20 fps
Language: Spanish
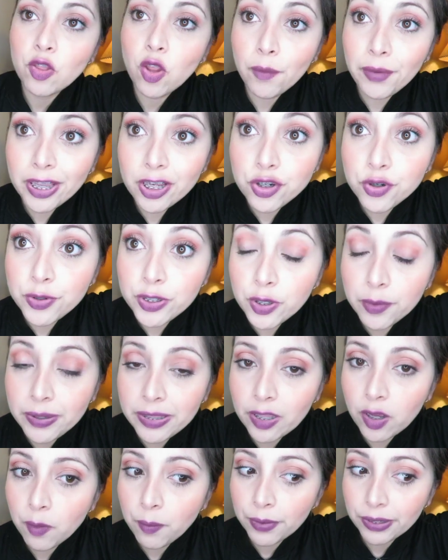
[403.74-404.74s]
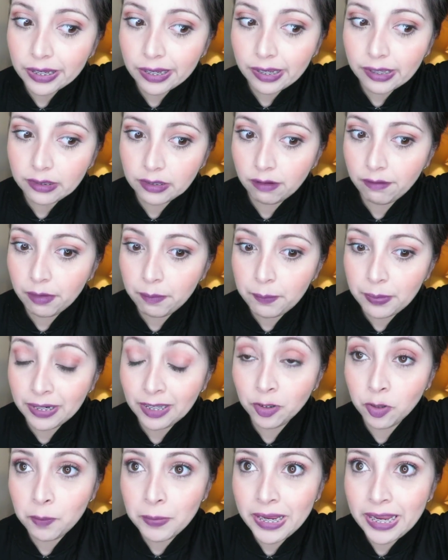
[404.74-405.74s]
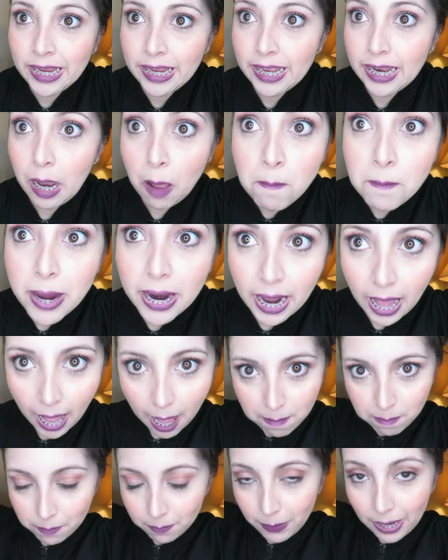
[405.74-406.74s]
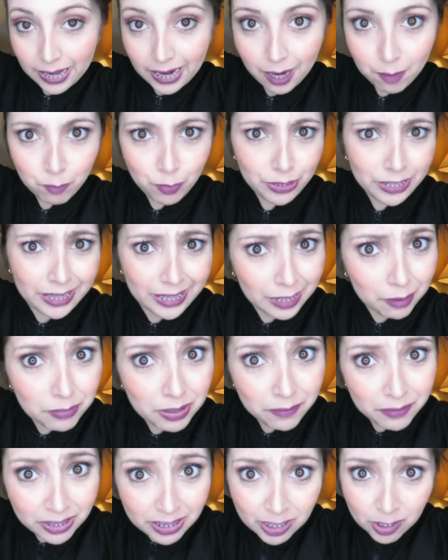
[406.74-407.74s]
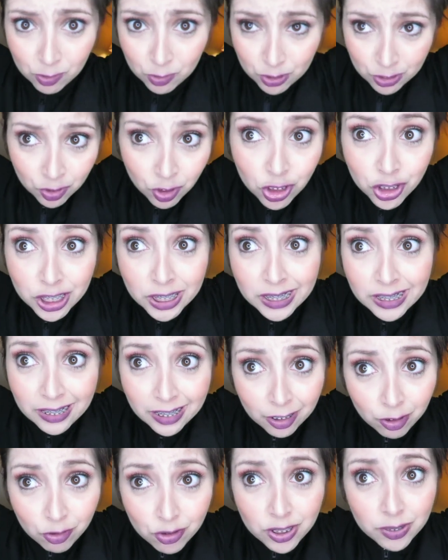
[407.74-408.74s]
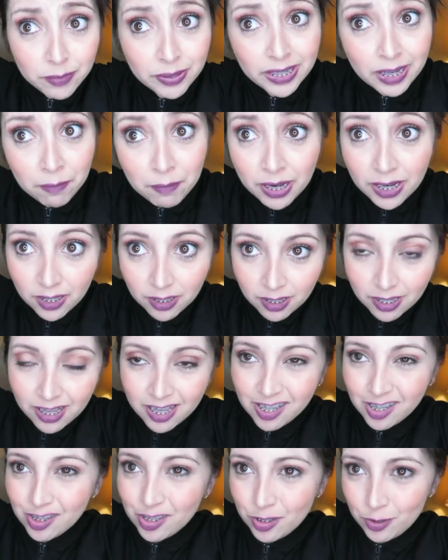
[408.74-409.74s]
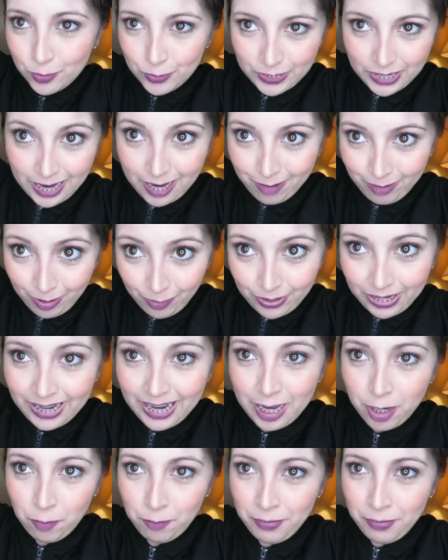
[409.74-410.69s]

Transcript: No había subido video porque estaba esperando mi lámpara Para poder grabar videos noche y que no se viera mal o sea, ahora la